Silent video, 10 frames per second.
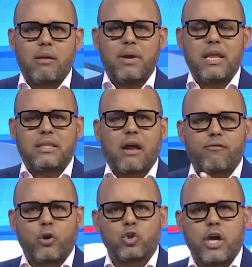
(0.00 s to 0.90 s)
militar
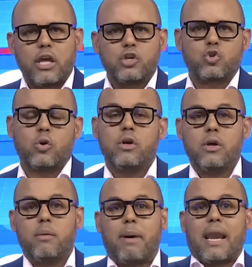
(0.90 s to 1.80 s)
fronterizo,
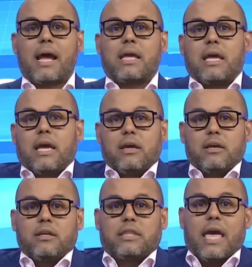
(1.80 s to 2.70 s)
para que
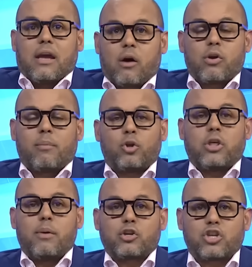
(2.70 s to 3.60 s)
tenga una
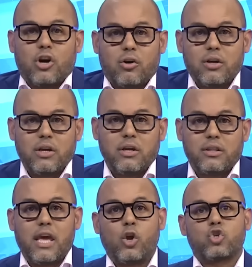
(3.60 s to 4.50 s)
motivación
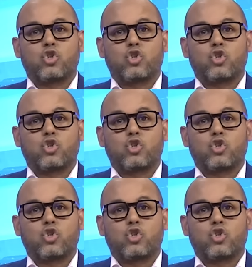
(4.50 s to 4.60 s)
de no